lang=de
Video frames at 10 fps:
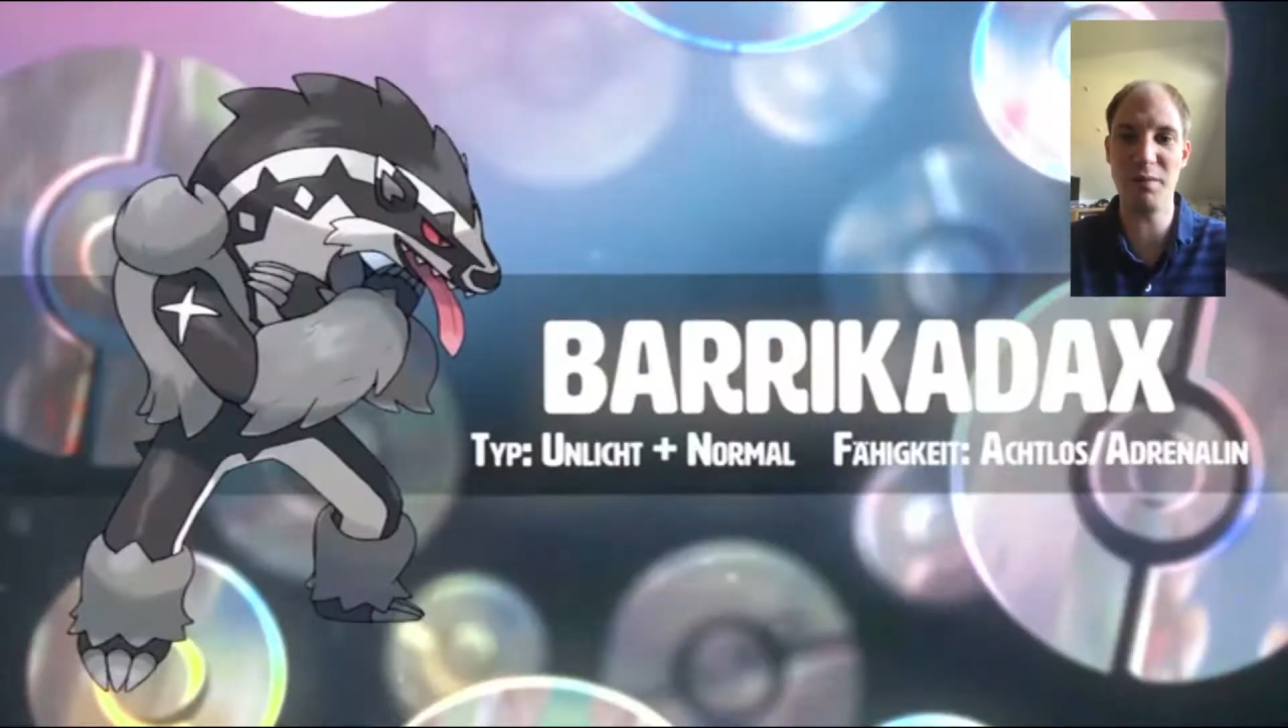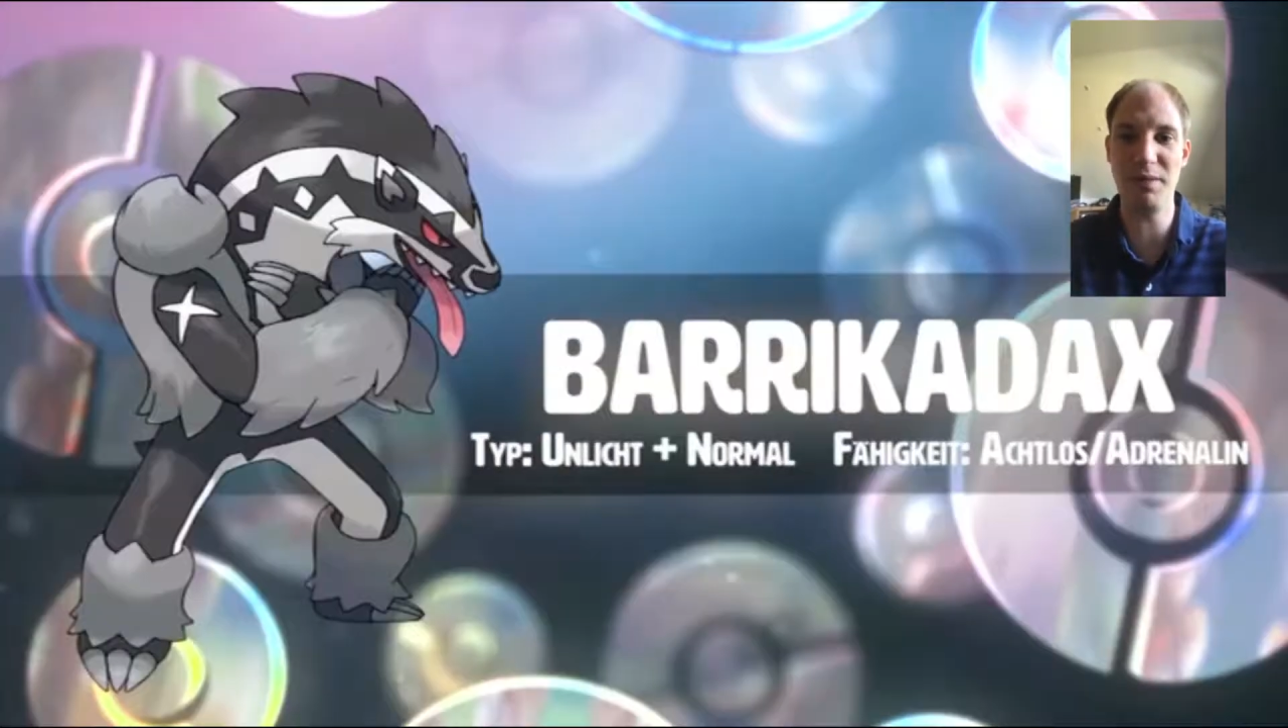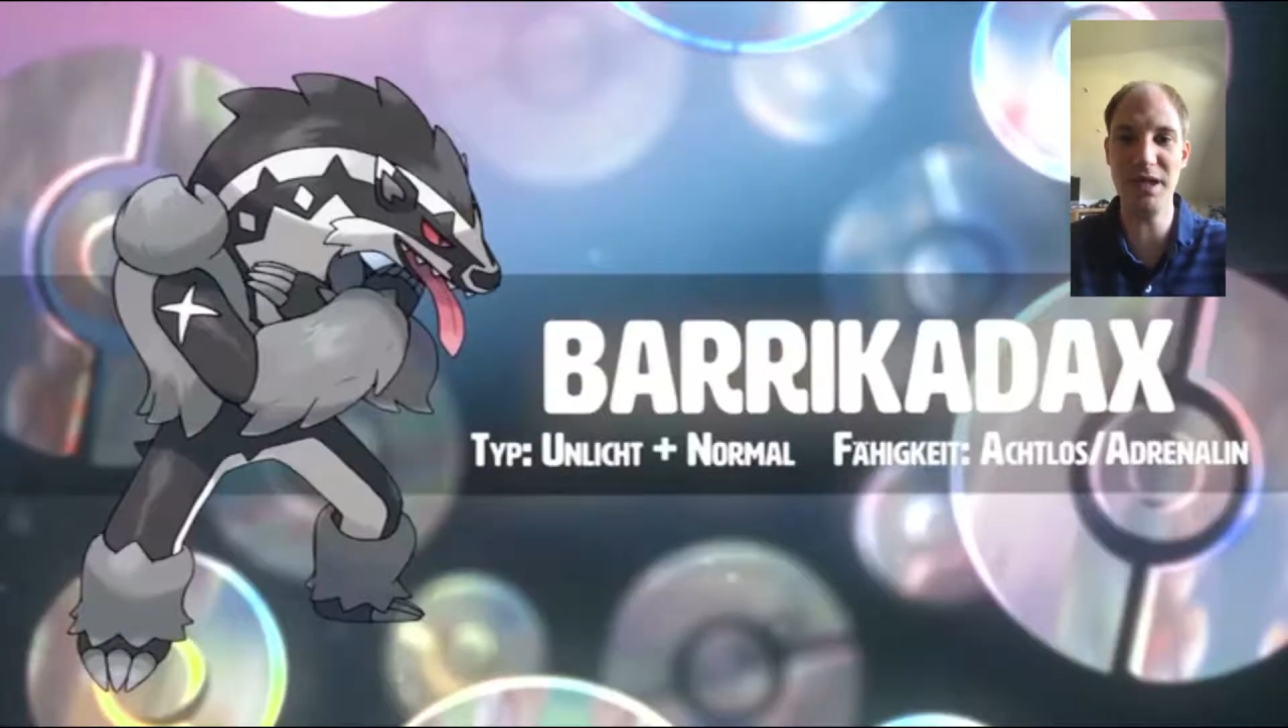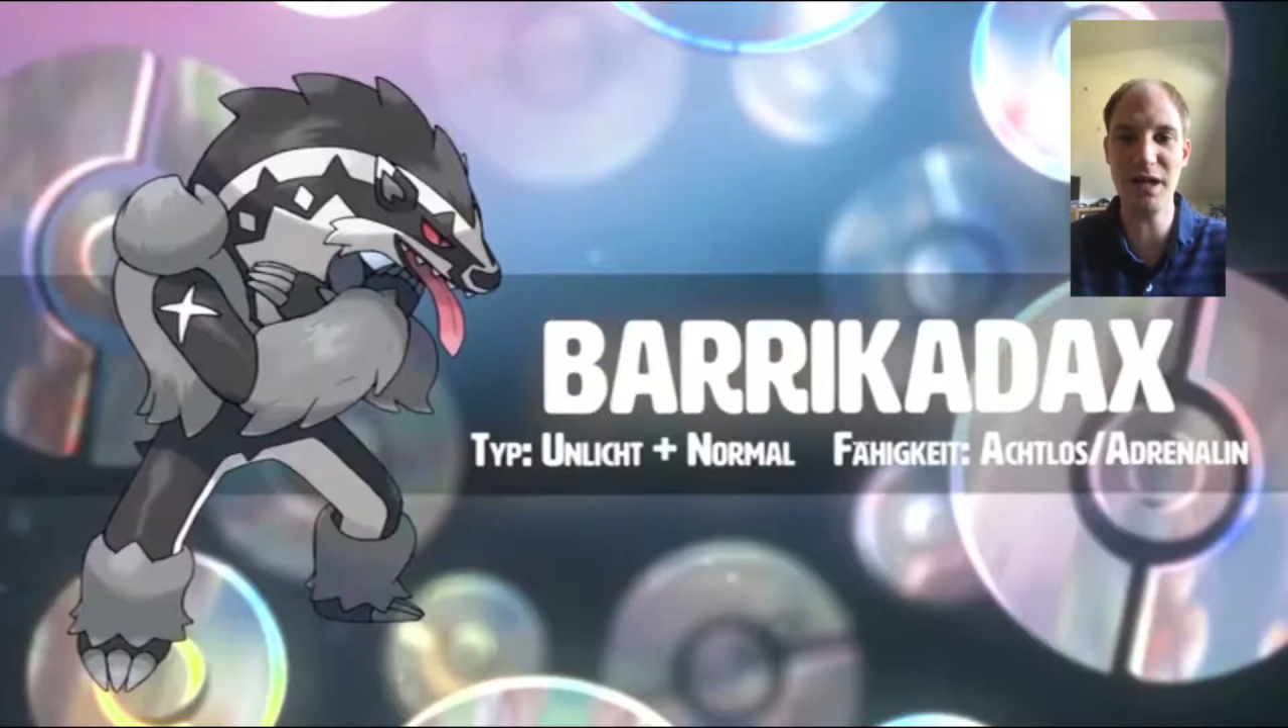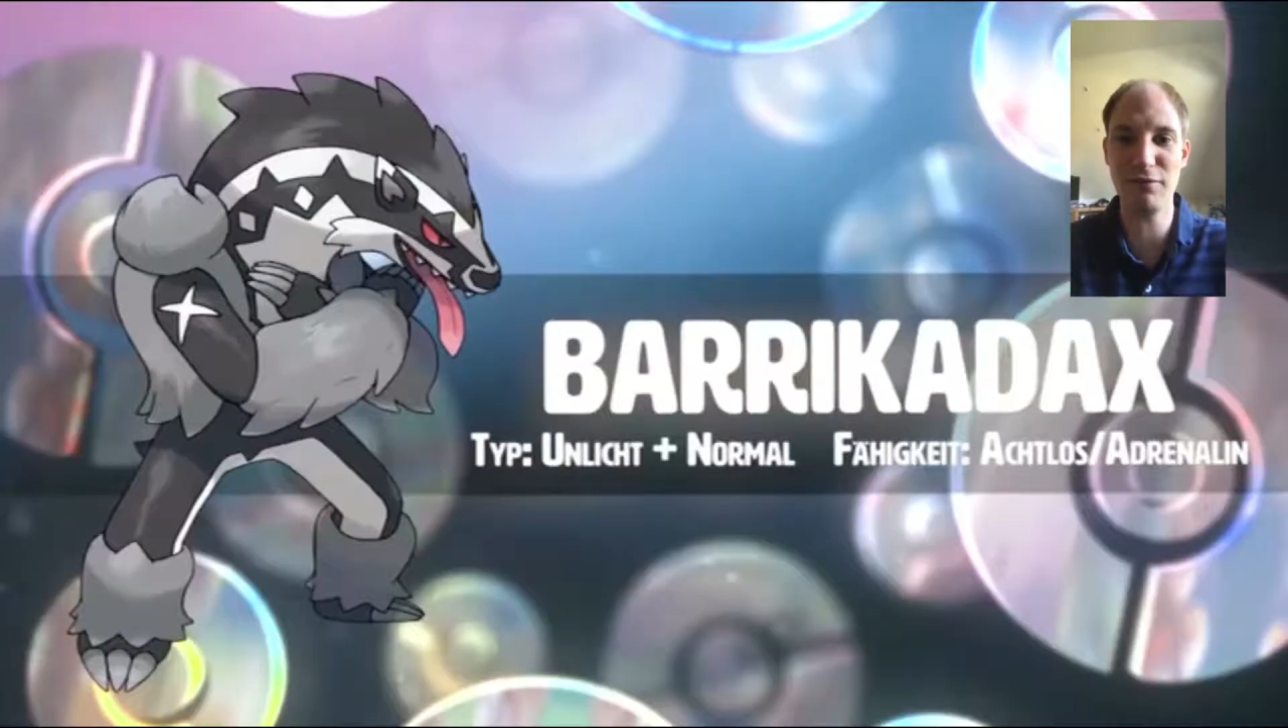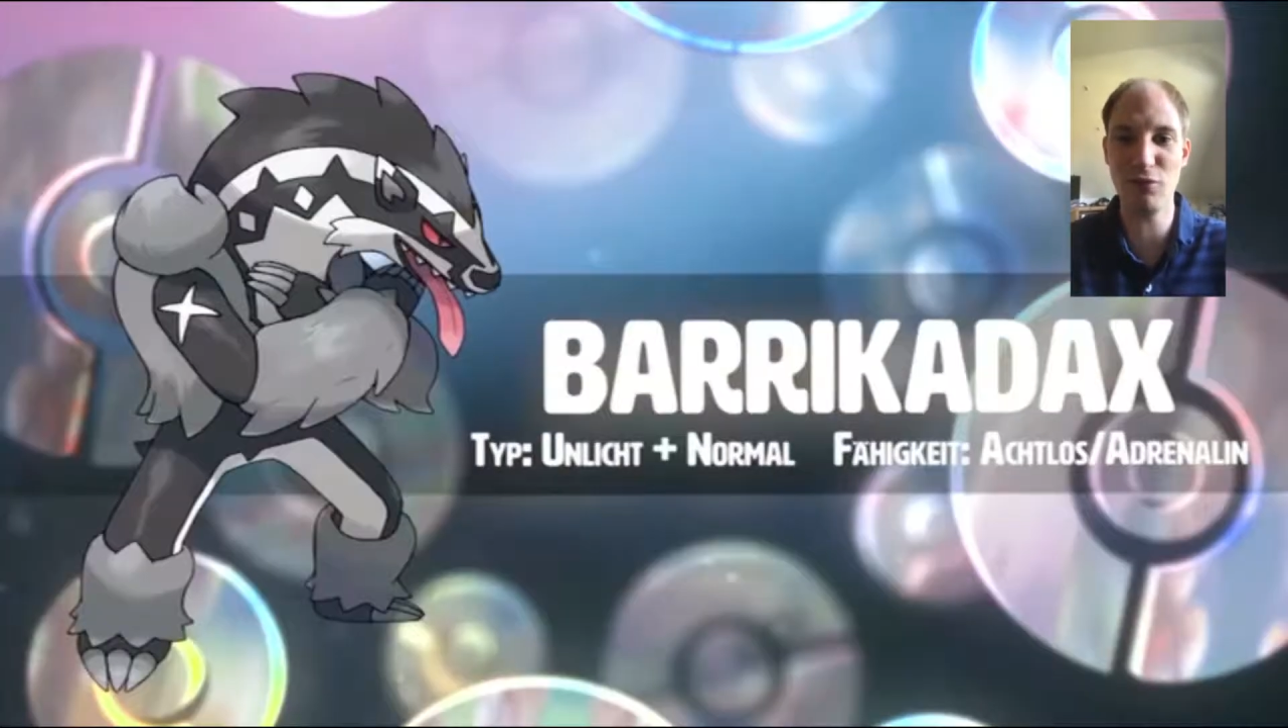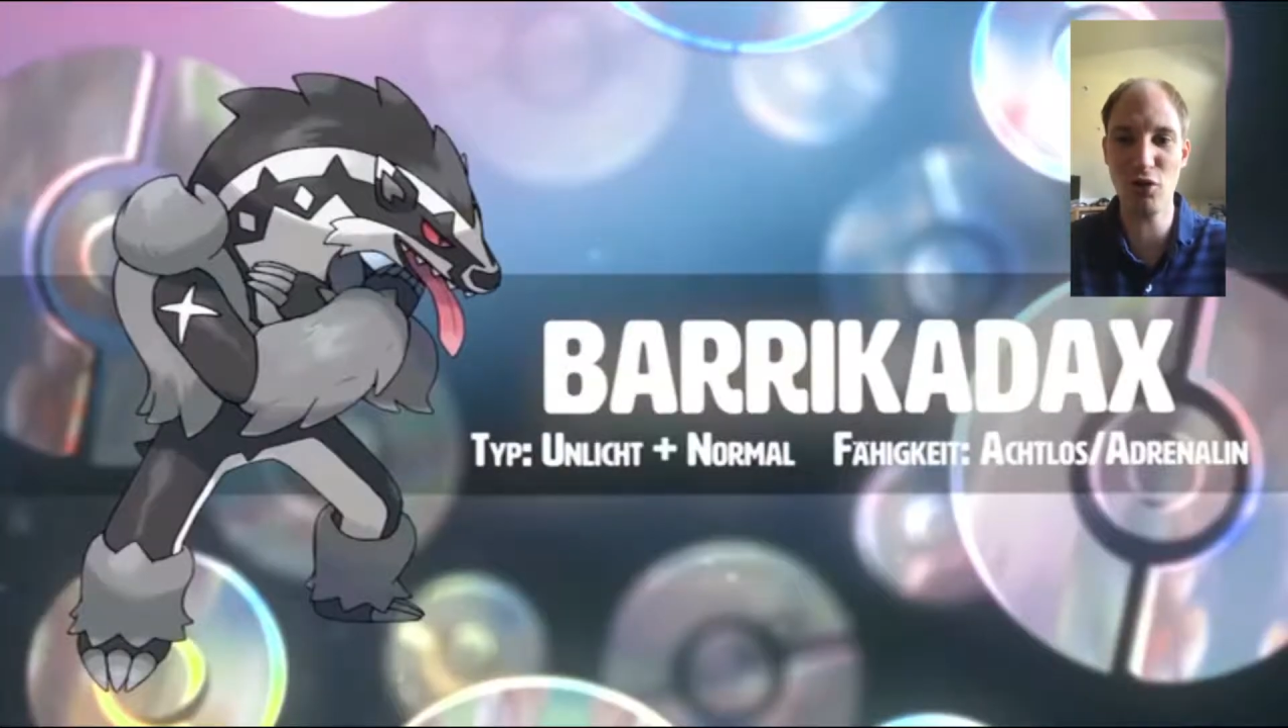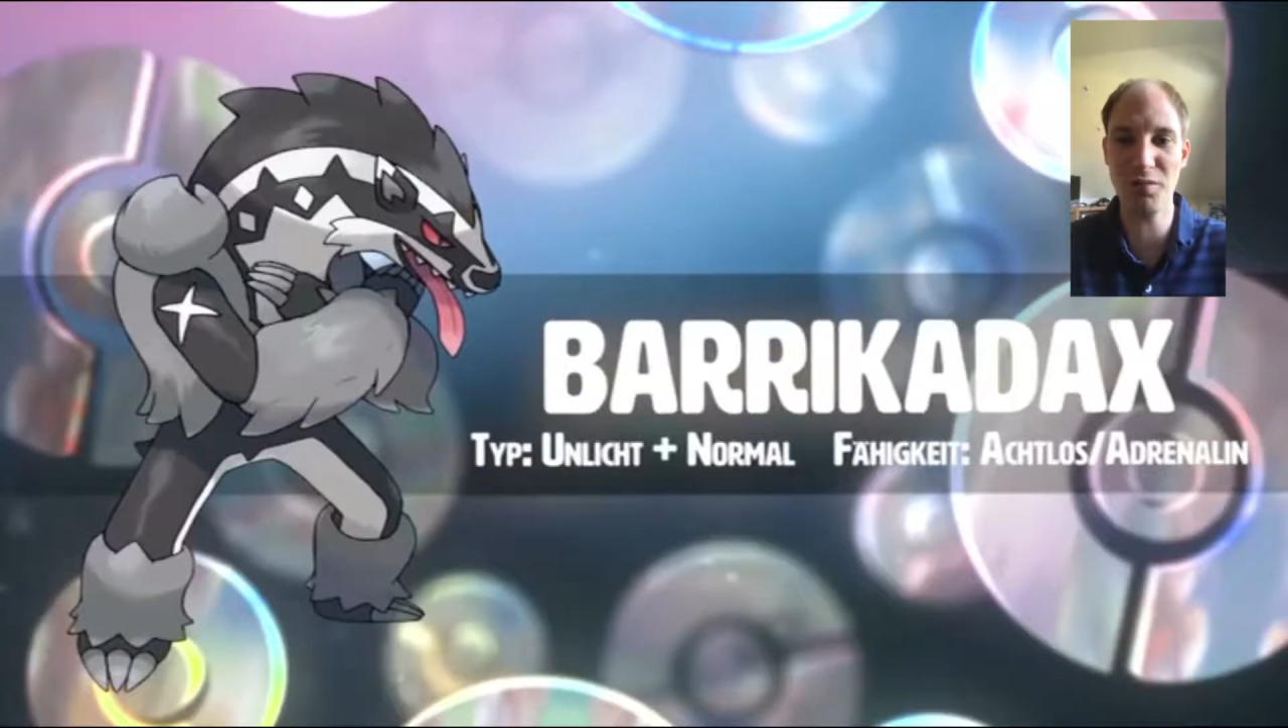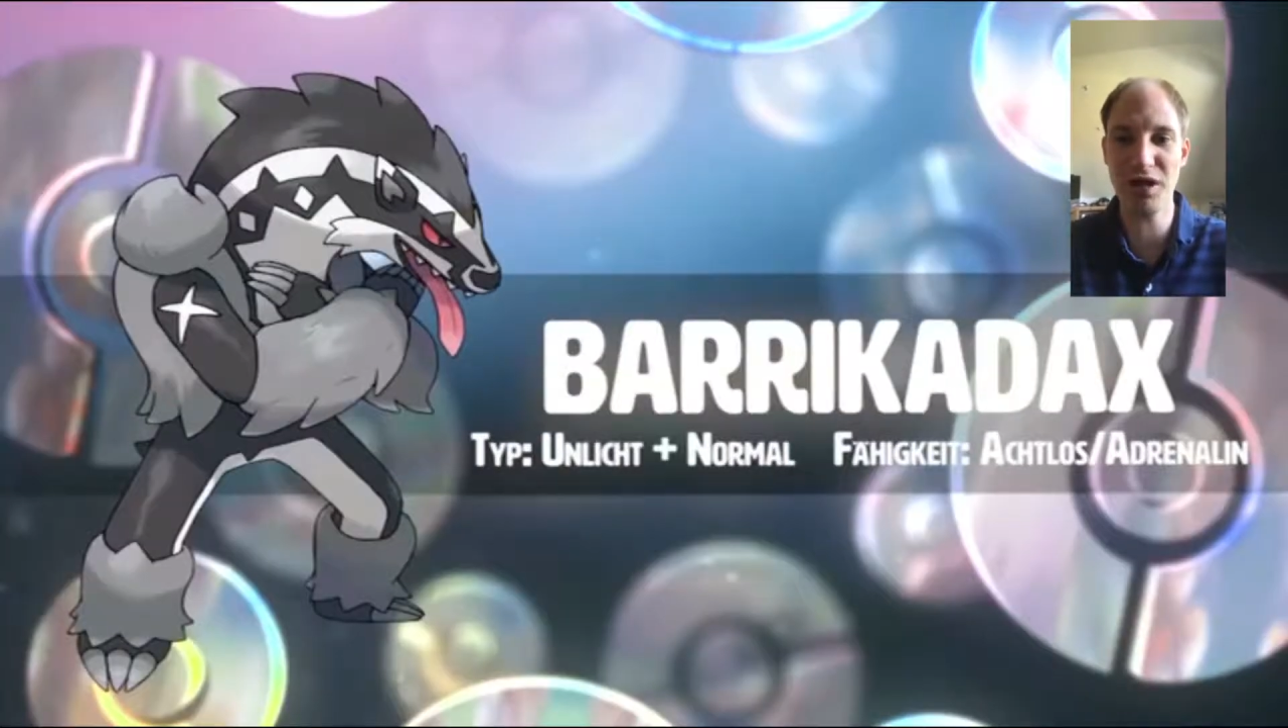Mega-Formen